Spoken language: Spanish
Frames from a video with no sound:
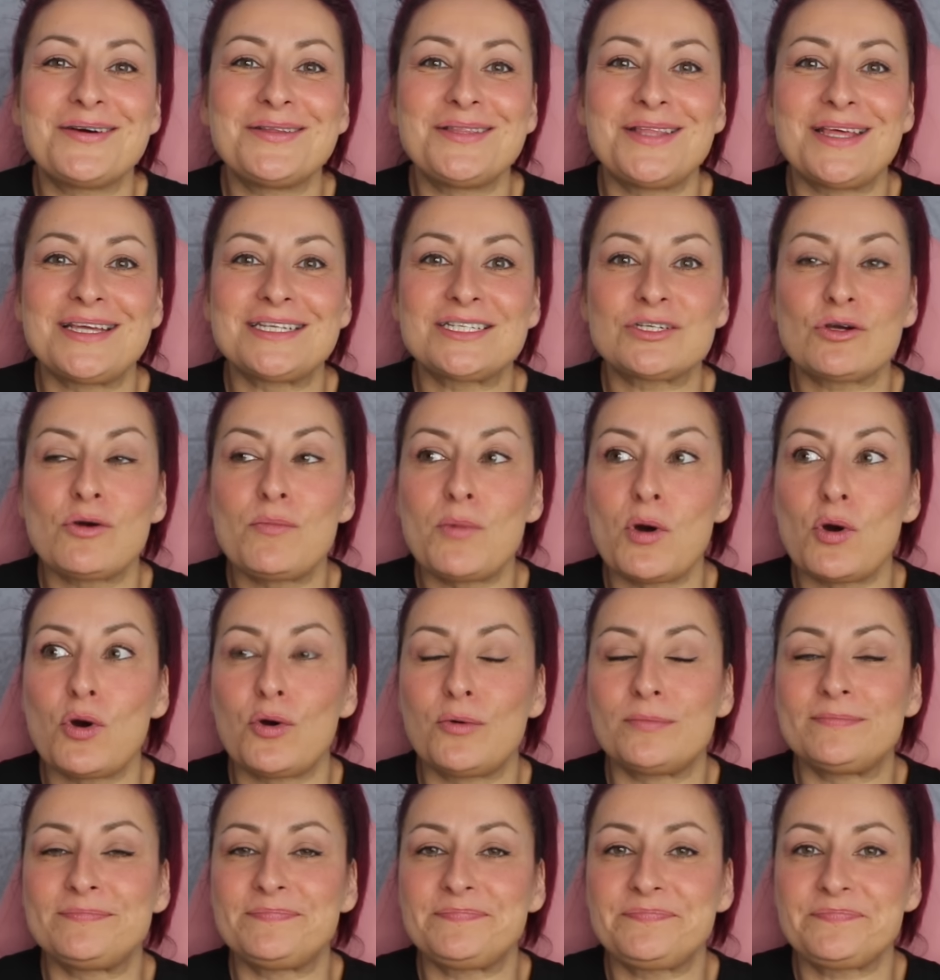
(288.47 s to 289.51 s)
Es
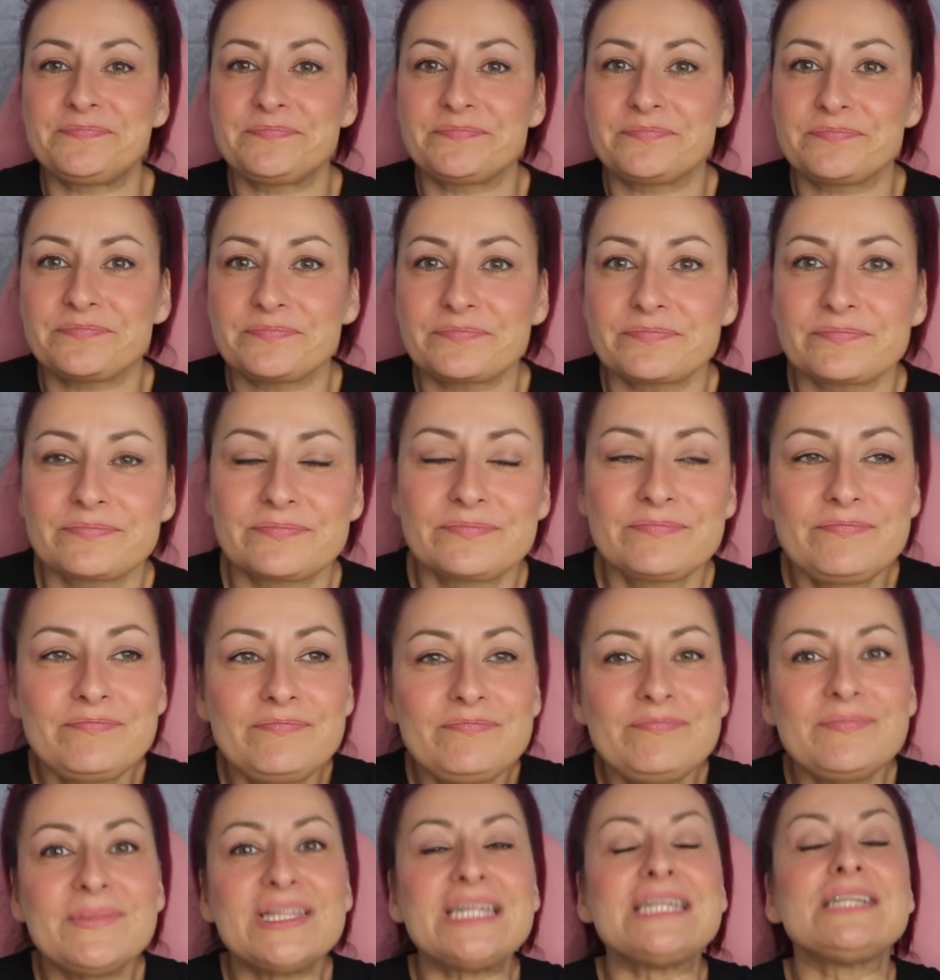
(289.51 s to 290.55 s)
como,
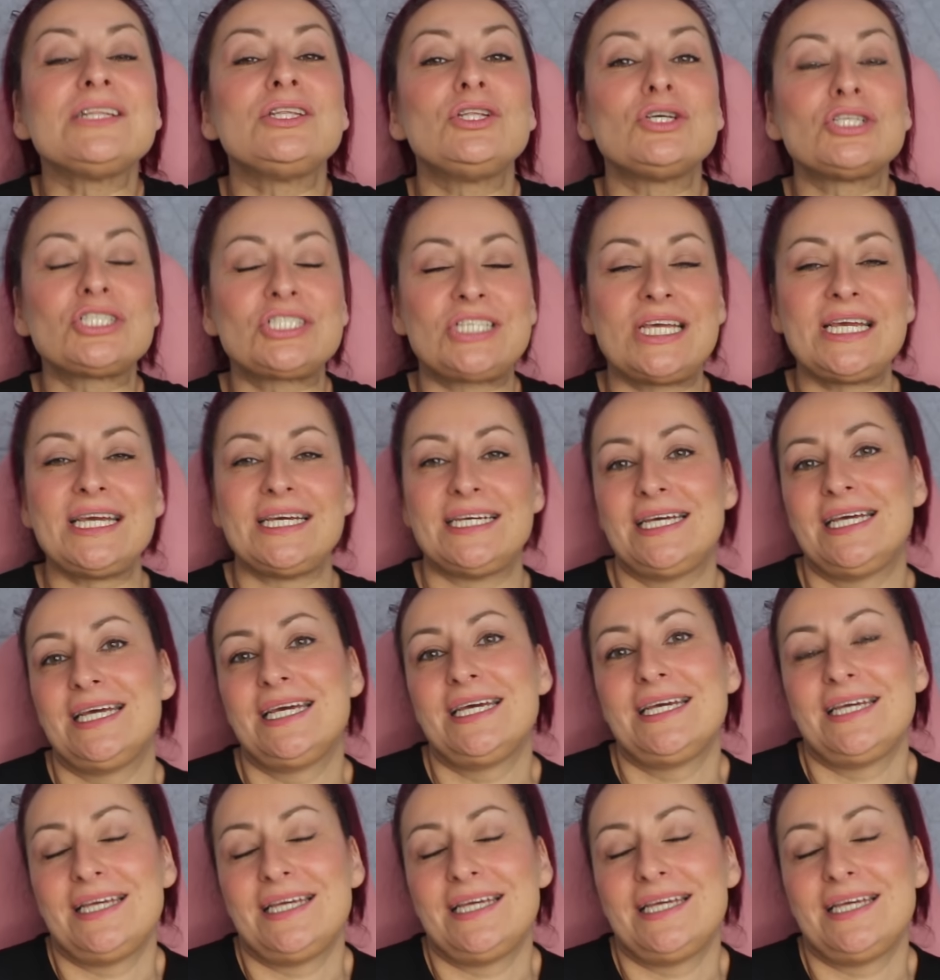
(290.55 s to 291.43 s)
mm, no sé,